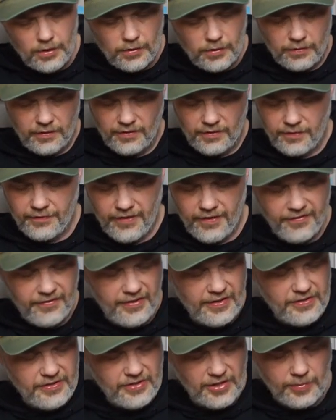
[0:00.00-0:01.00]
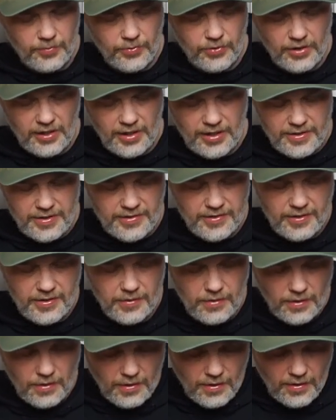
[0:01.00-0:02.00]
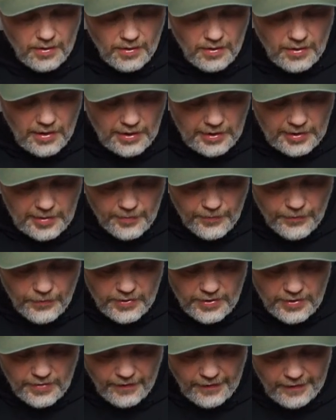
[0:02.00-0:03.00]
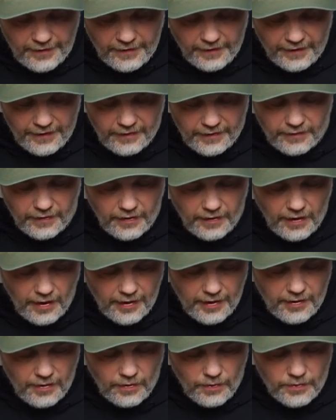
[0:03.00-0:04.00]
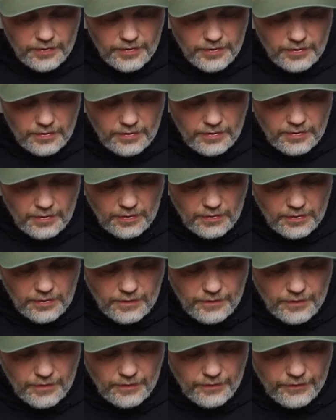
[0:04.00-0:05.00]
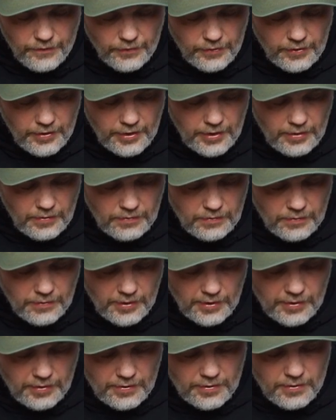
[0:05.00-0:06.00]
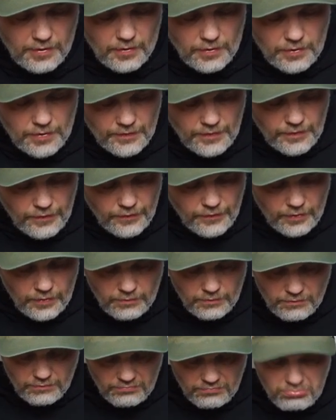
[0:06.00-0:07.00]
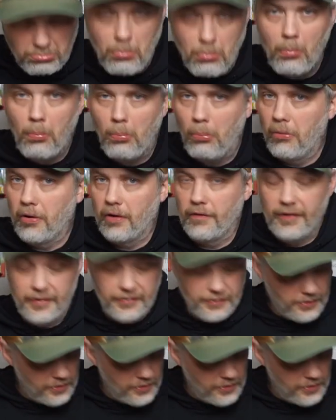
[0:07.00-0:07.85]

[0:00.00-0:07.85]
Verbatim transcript: Und dann sind wir fertig. Ich habe da gerade gesehen, es gibt wohl zwei Teile dran. Der eine aussieht aus wie von Lego und der andere sieht aus wie von. Ich weiß es